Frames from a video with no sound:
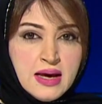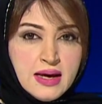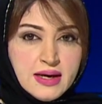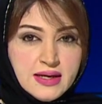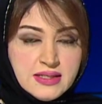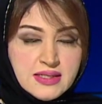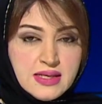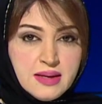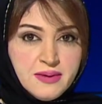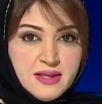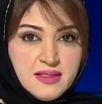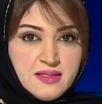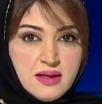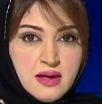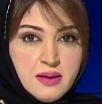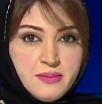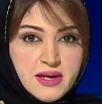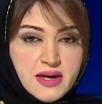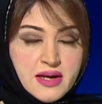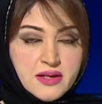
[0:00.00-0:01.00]
عيسى بن
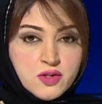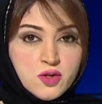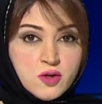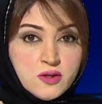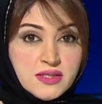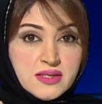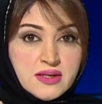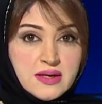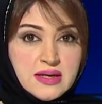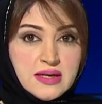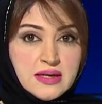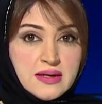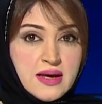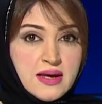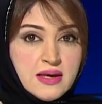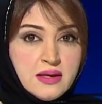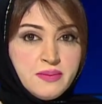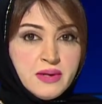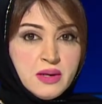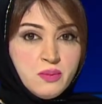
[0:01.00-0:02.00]
ثامر الدوسري
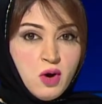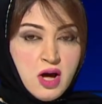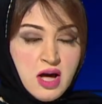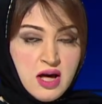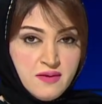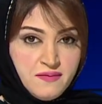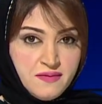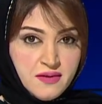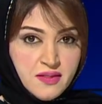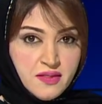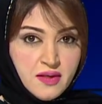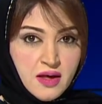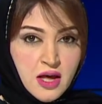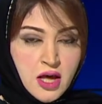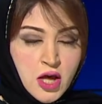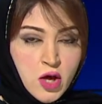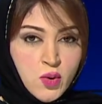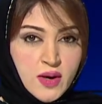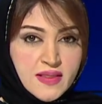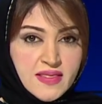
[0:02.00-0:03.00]
نائب المحافظ
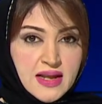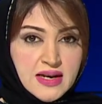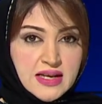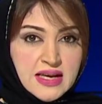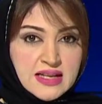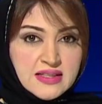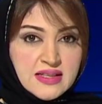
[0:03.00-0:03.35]
وذلك